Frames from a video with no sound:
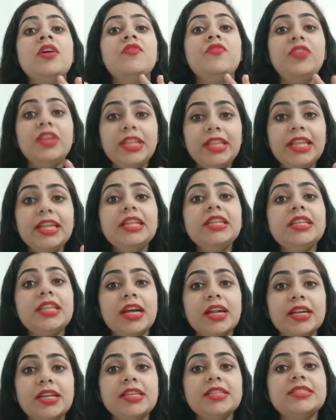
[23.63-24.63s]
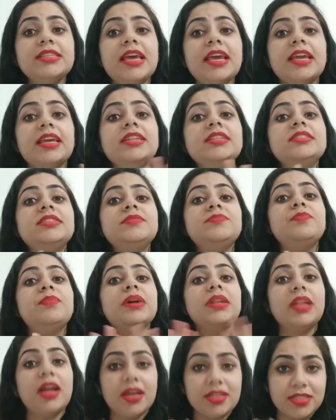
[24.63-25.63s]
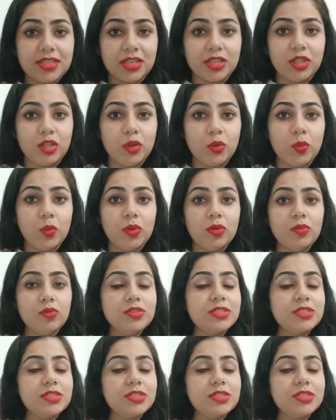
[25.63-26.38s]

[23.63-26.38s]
विद इन थर्टी सेकेंड्स बना सकते हो